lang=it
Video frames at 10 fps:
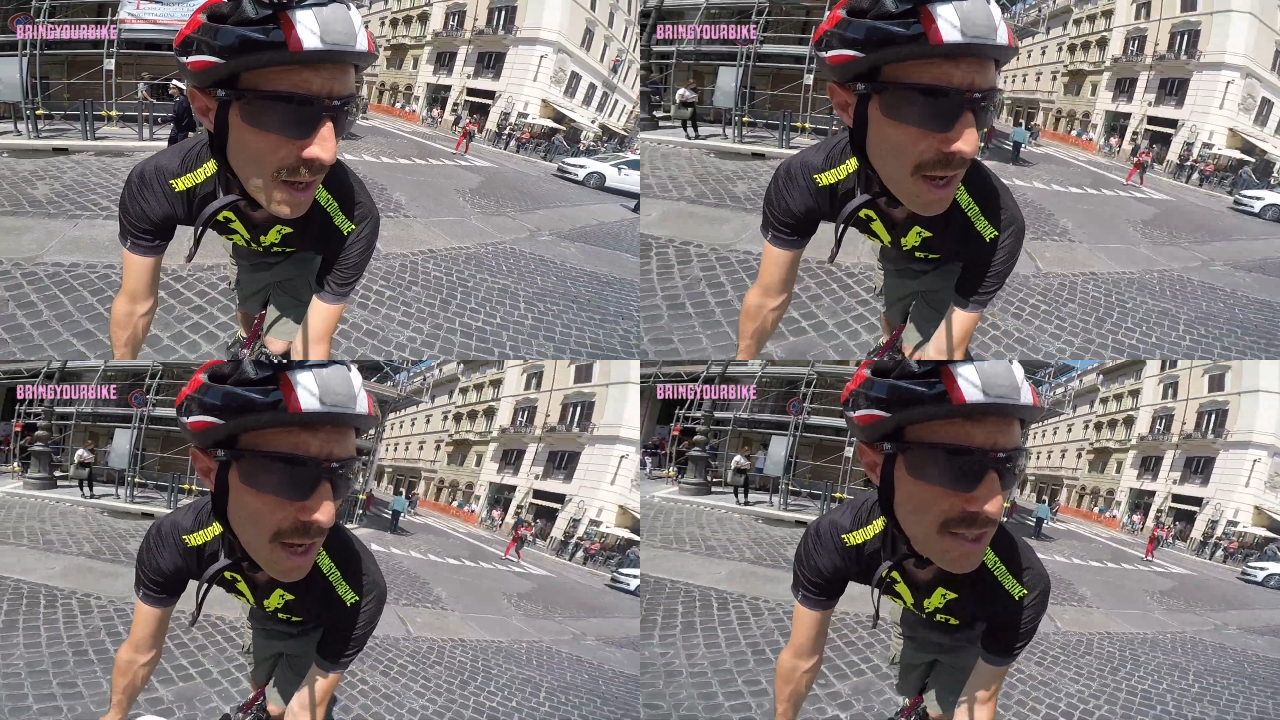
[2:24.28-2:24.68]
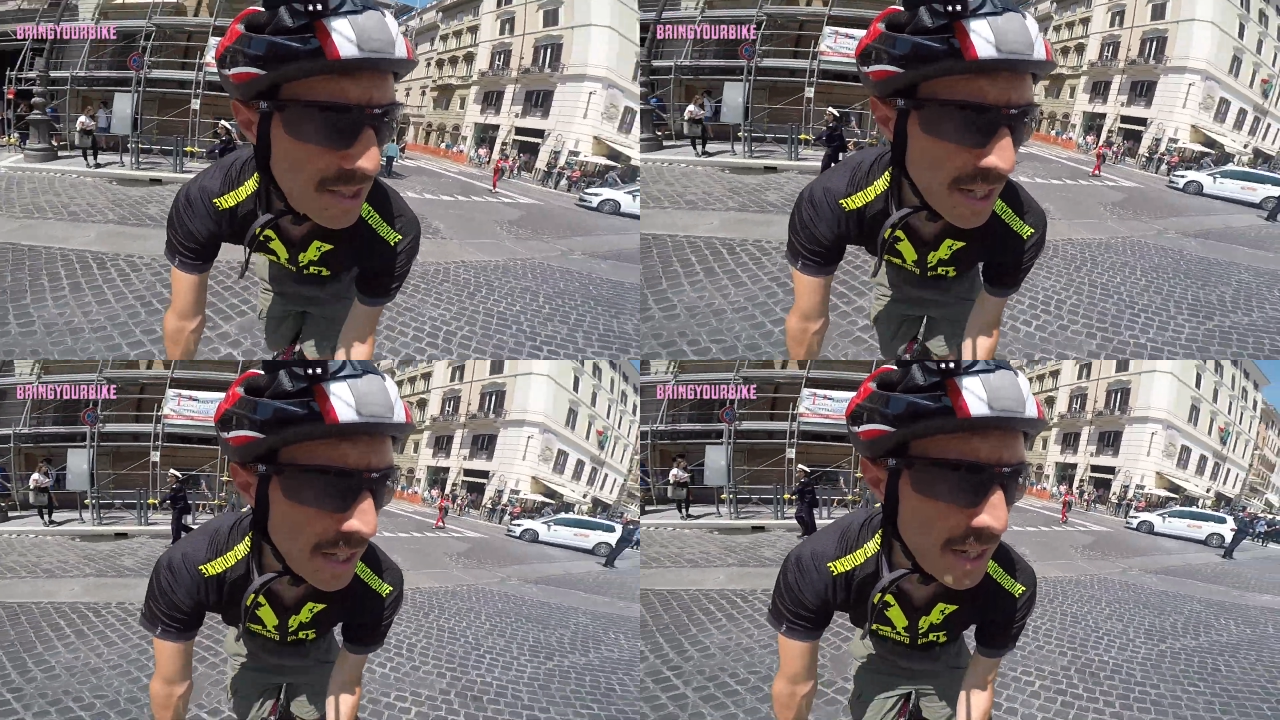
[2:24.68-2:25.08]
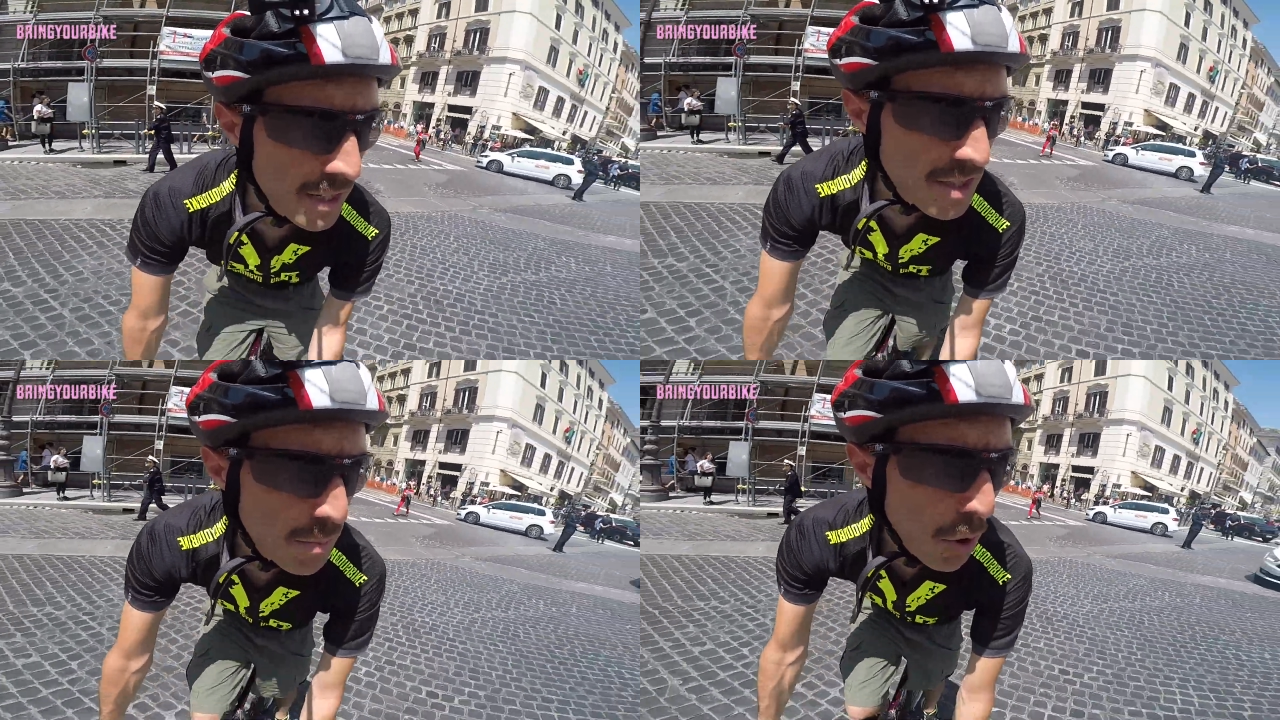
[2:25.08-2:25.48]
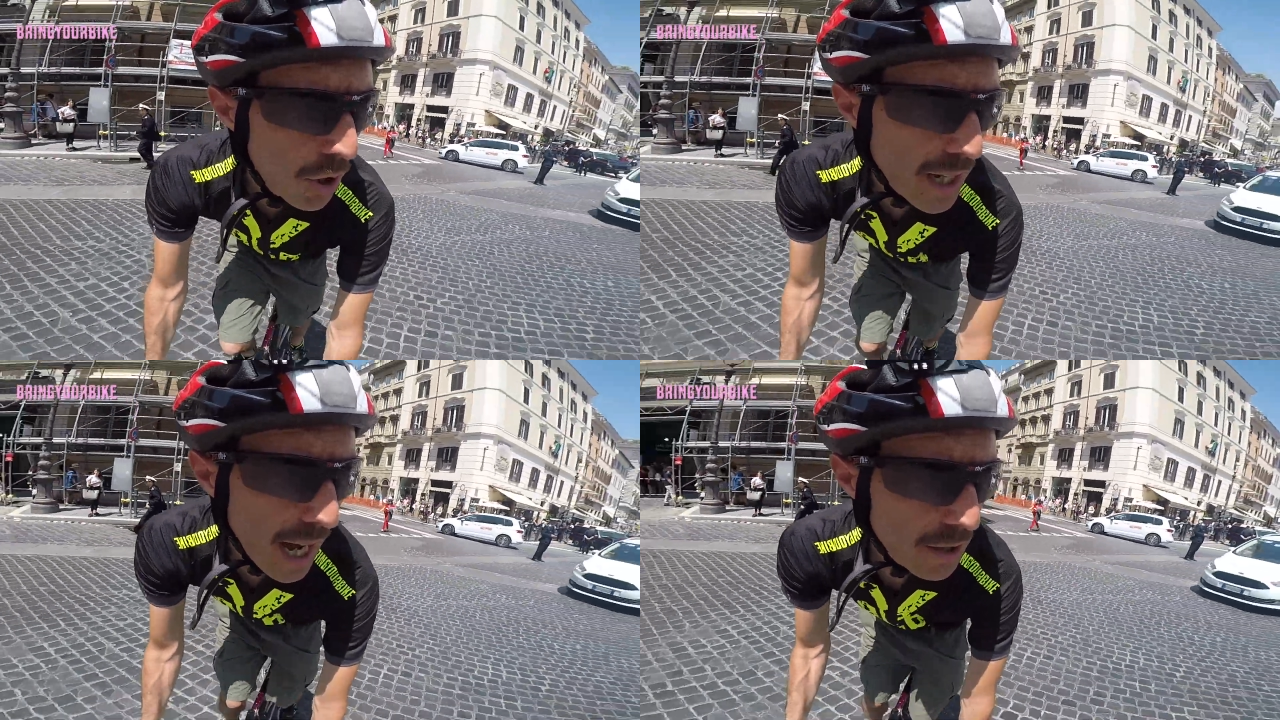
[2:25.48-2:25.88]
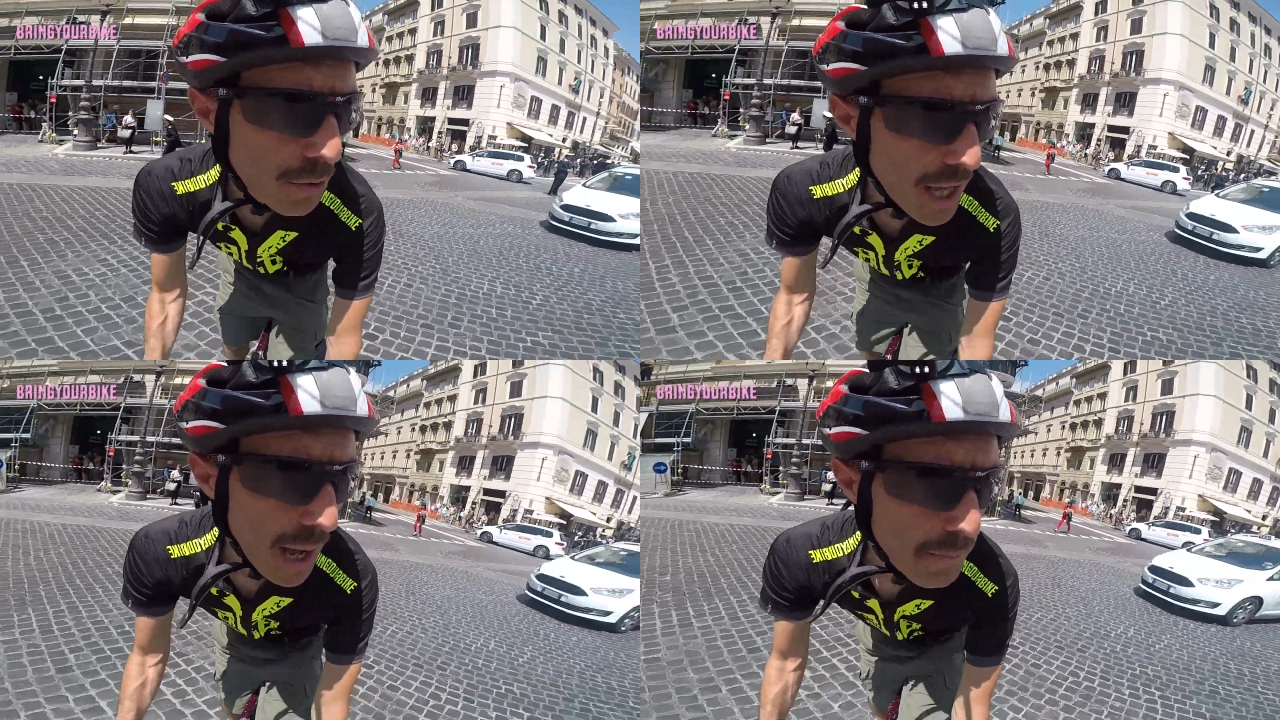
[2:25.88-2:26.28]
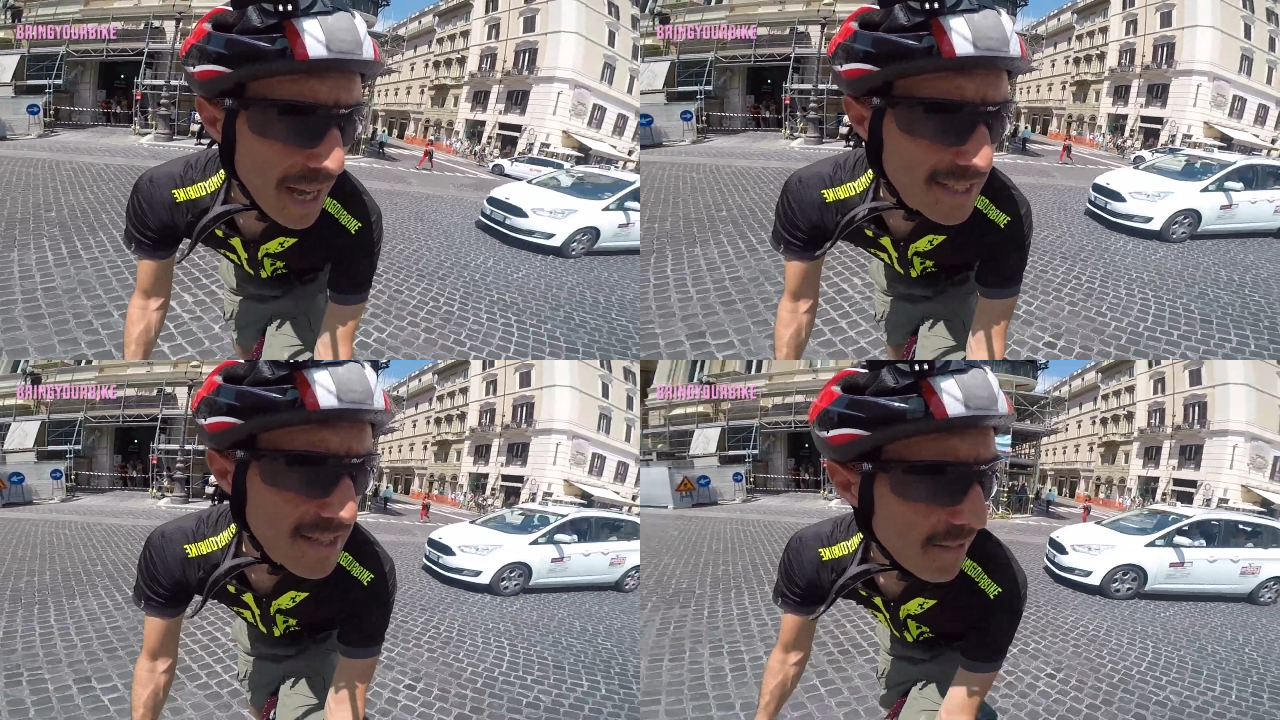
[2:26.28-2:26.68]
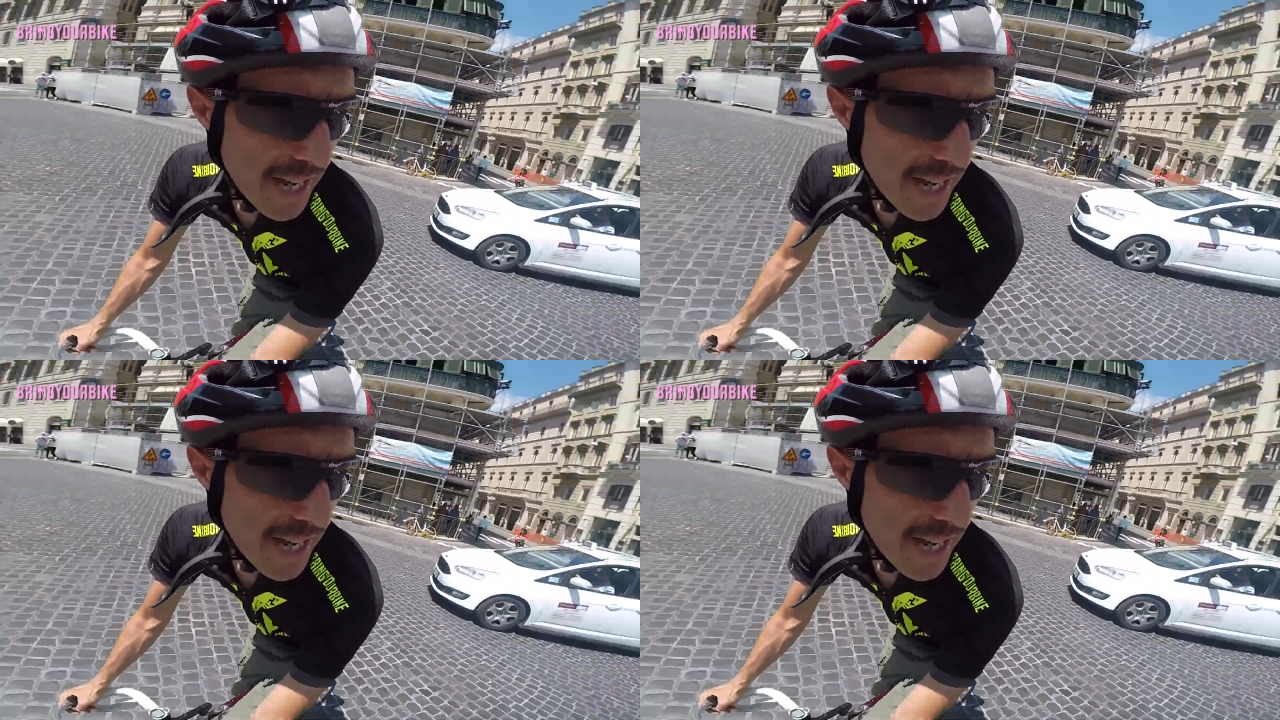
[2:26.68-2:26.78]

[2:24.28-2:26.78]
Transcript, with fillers: E si risbuca qui a Piazza